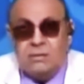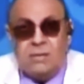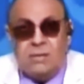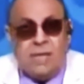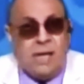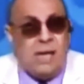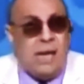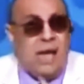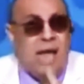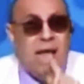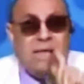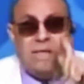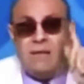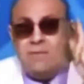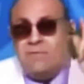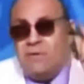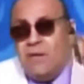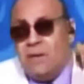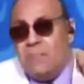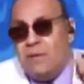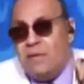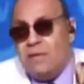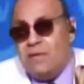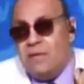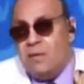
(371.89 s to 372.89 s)
ده الهدف
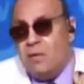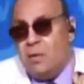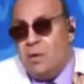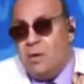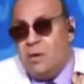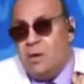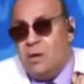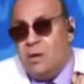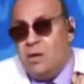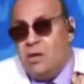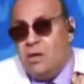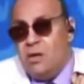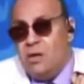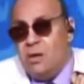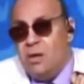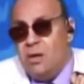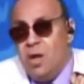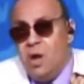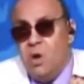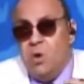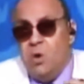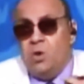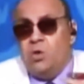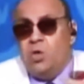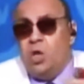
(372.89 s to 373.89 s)
يا بنتي والله
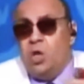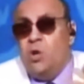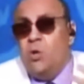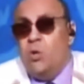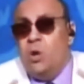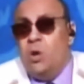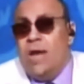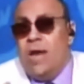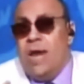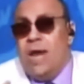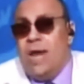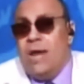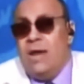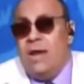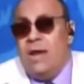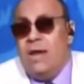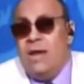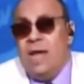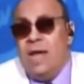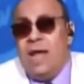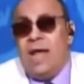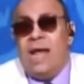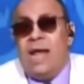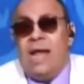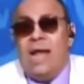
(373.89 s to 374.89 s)
قلت له ايه
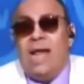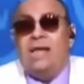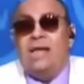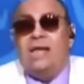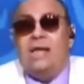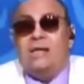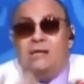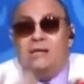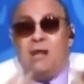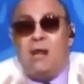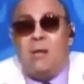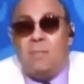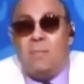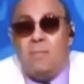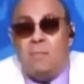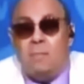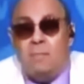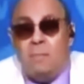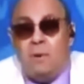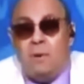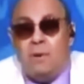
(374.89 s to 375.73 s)
خلاه يضرب